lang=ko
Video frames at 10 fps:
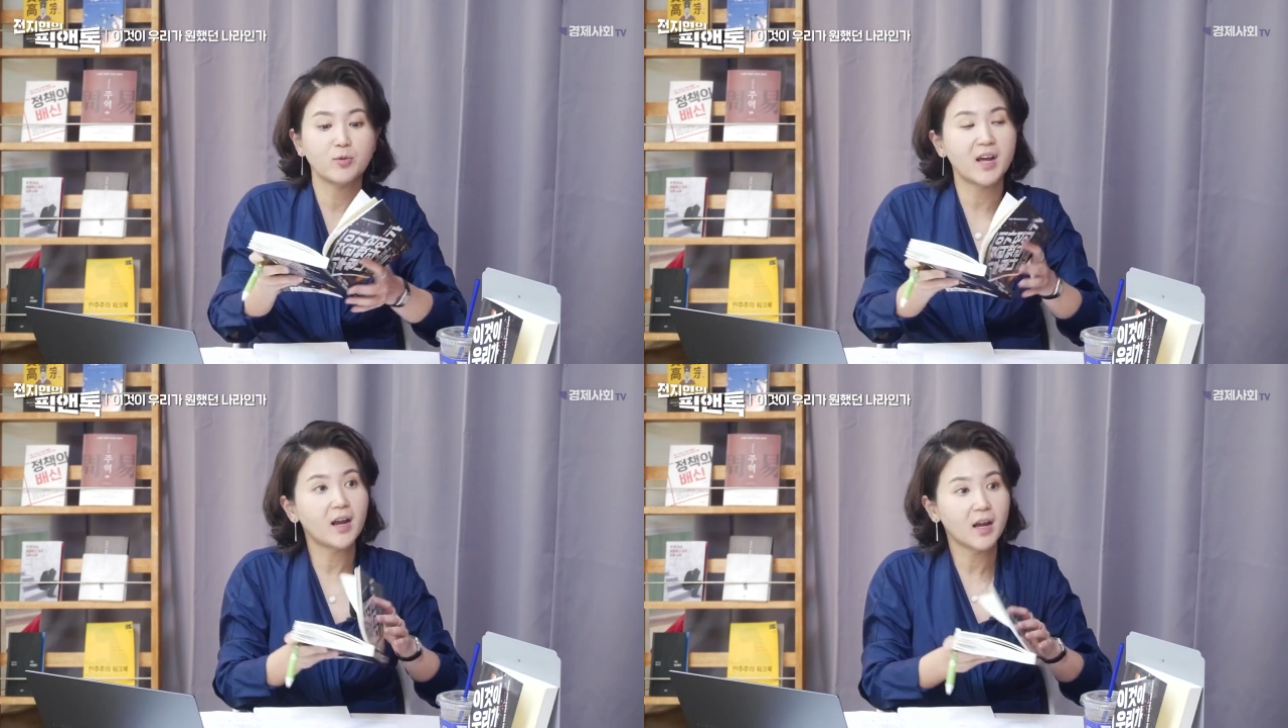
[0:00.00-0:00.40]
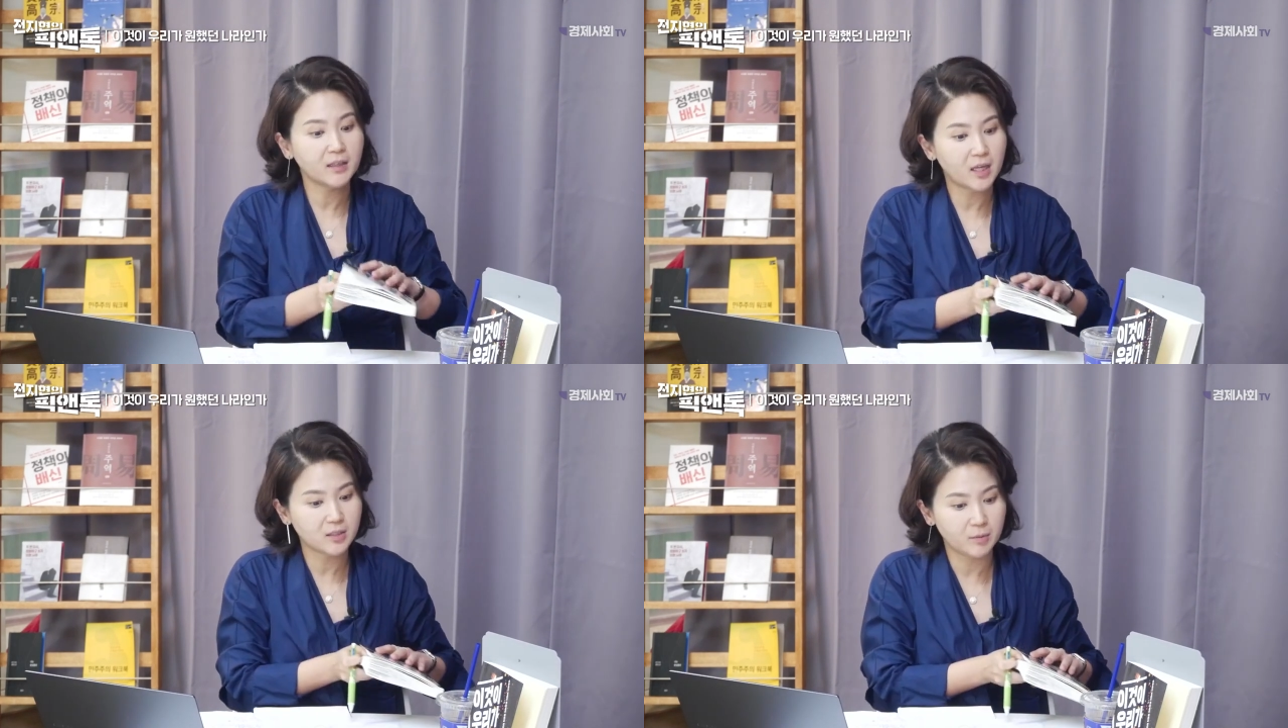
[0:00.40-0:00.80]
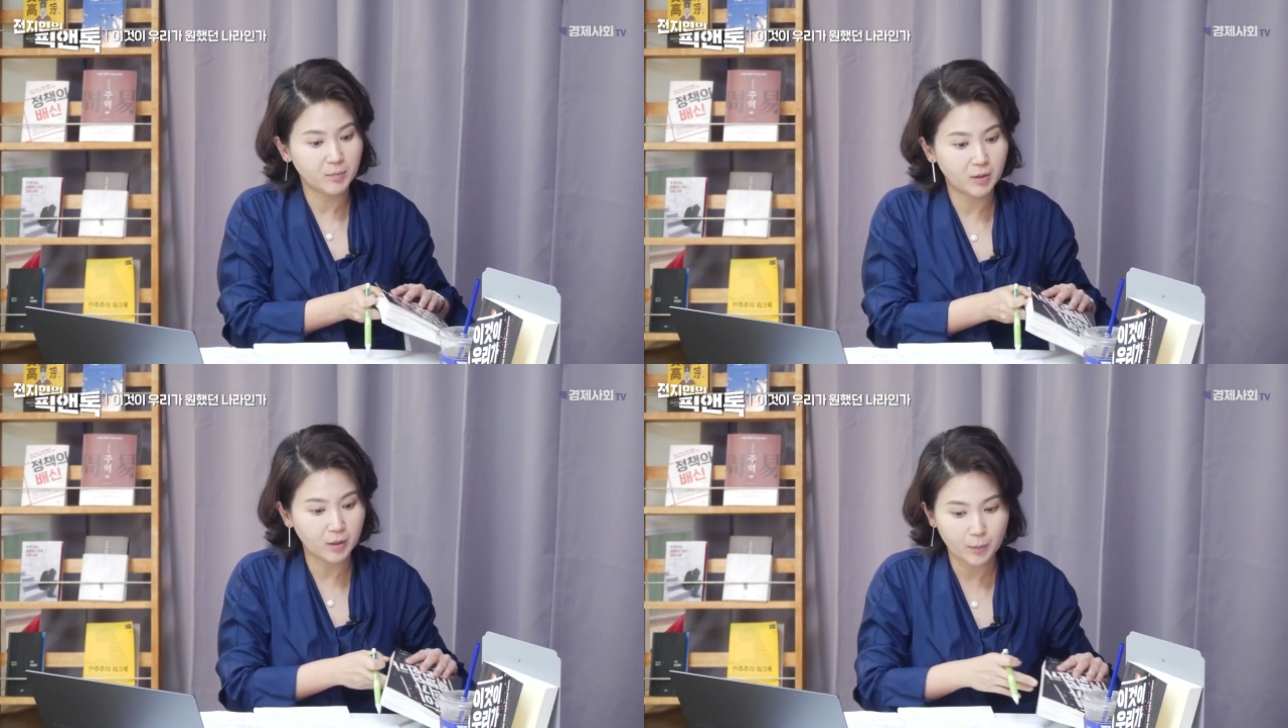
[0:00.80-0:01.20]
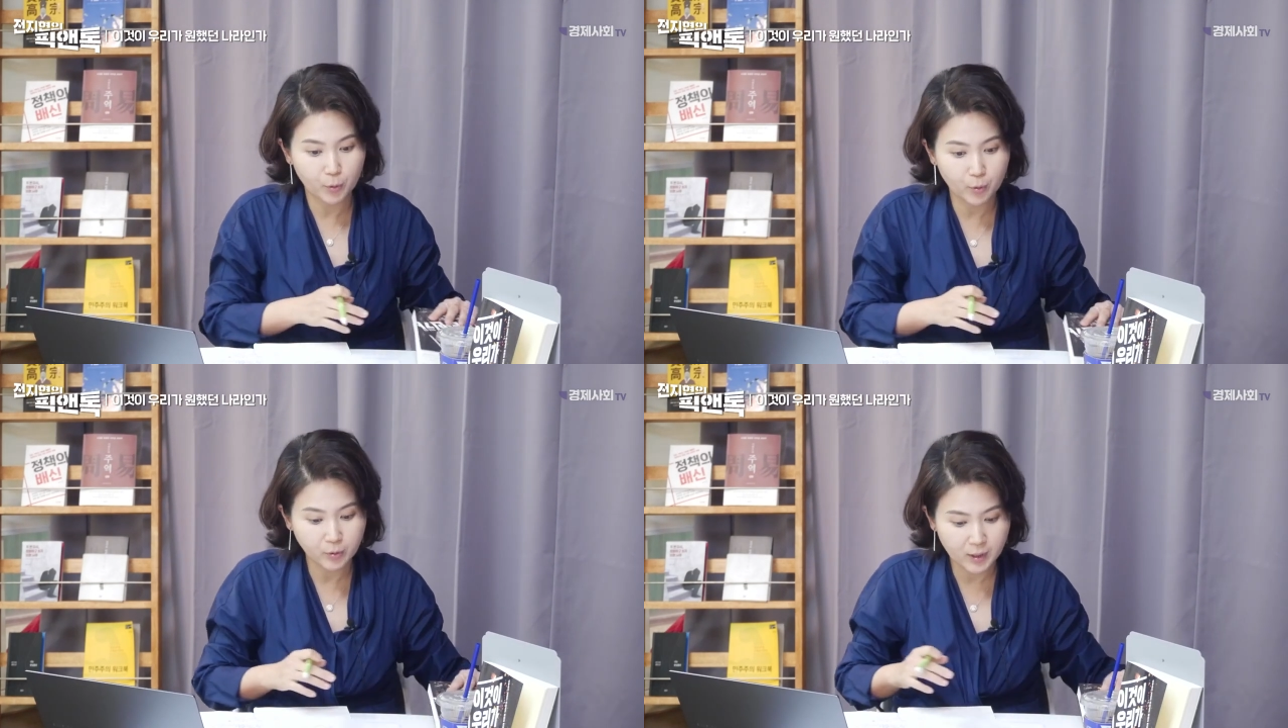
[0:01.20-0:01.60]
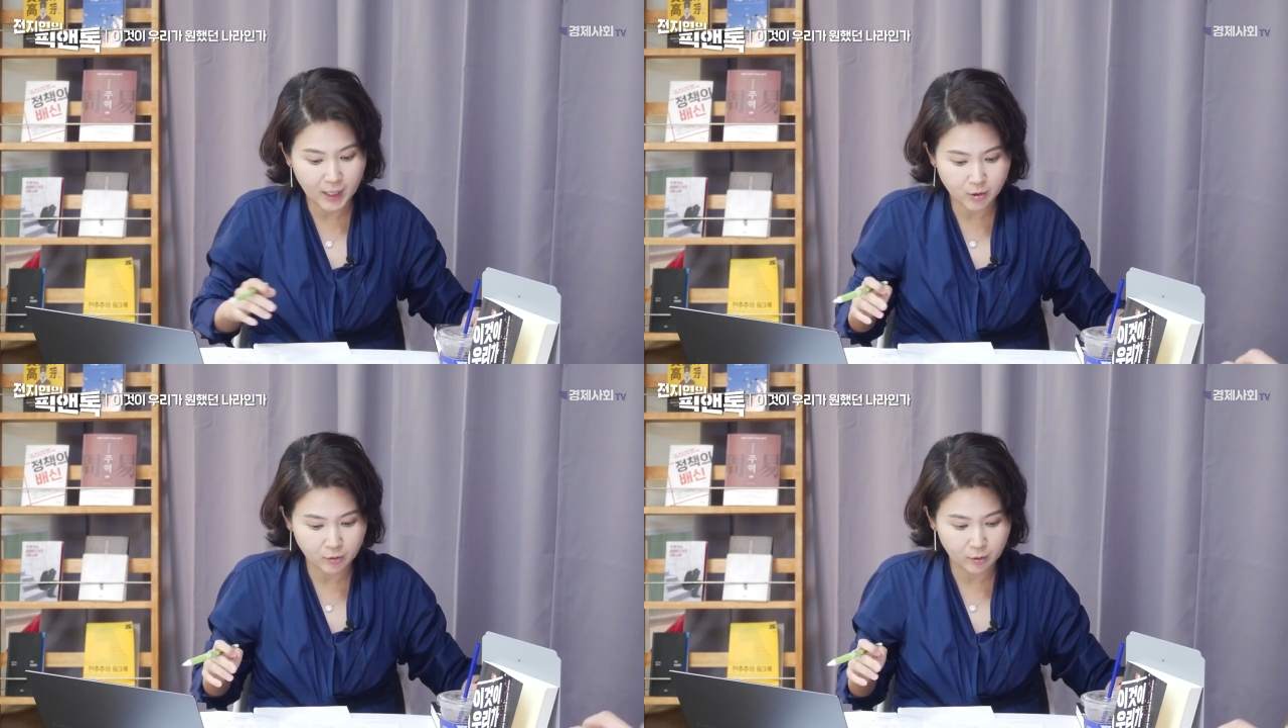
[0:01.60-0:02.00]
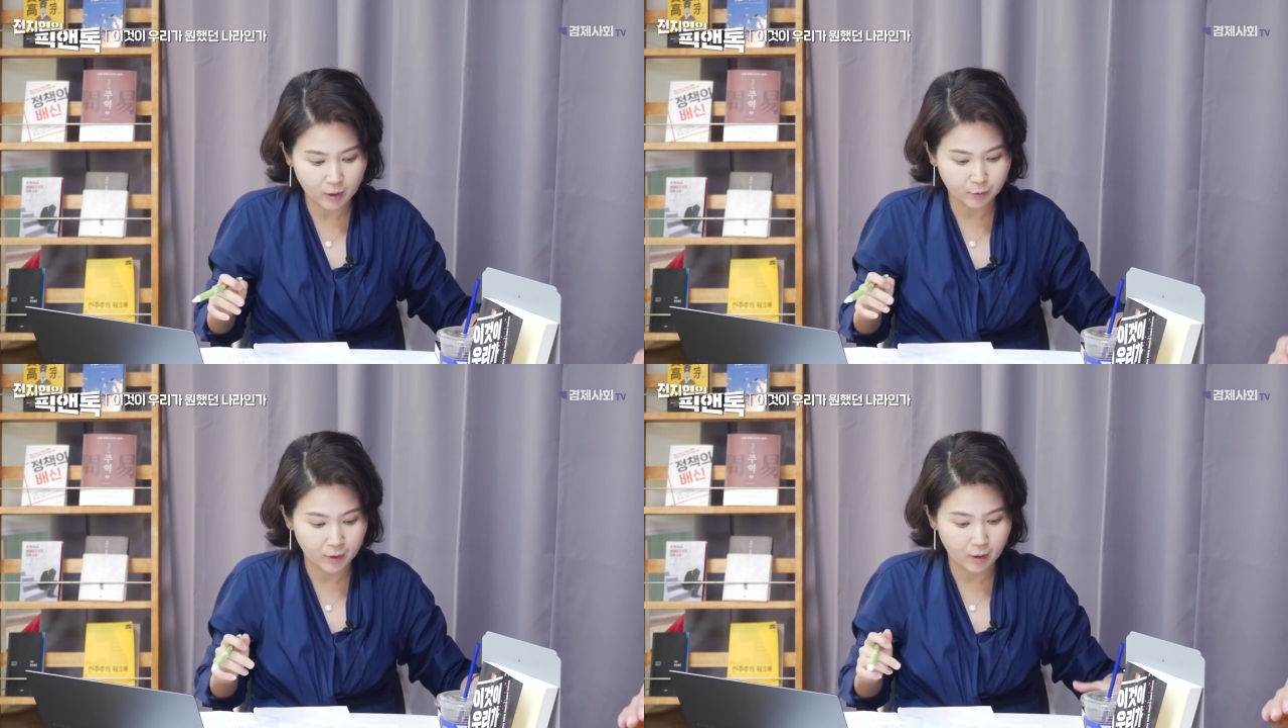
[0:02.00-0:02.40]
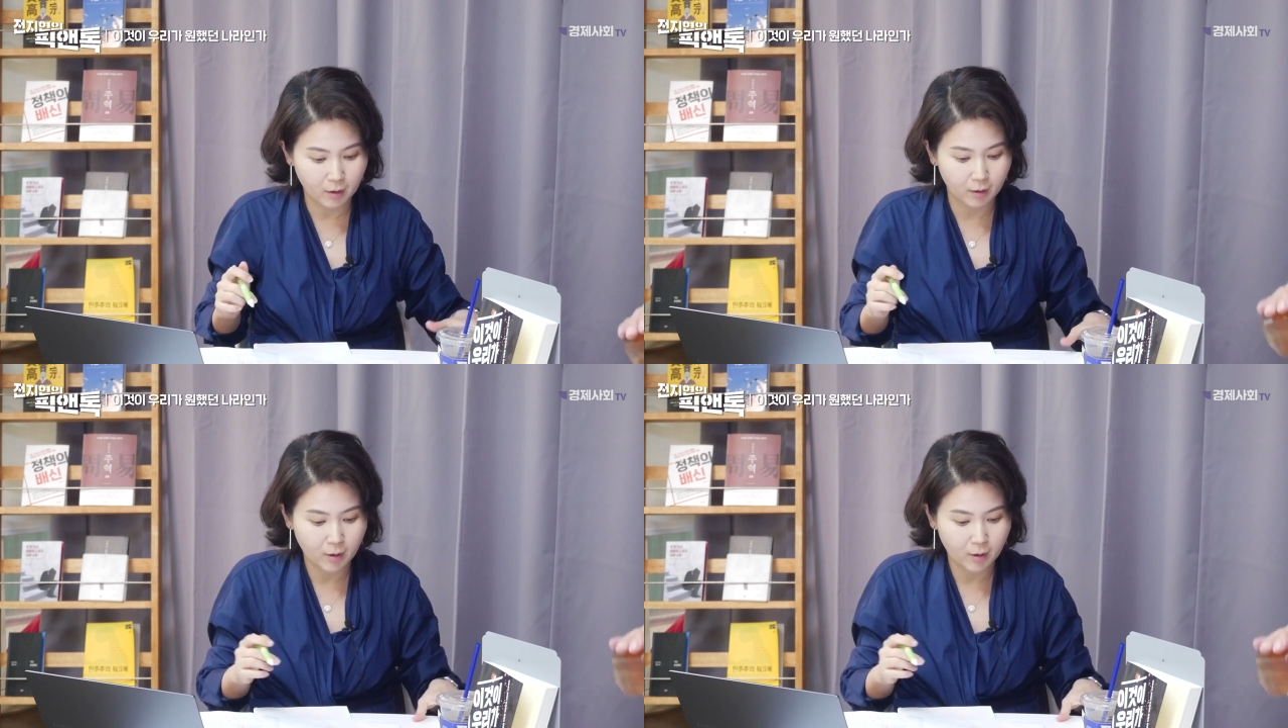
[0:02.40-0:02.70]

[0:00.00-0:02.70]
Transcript: 사랑한다 지금 이렇게 표현을 하셨더라고요.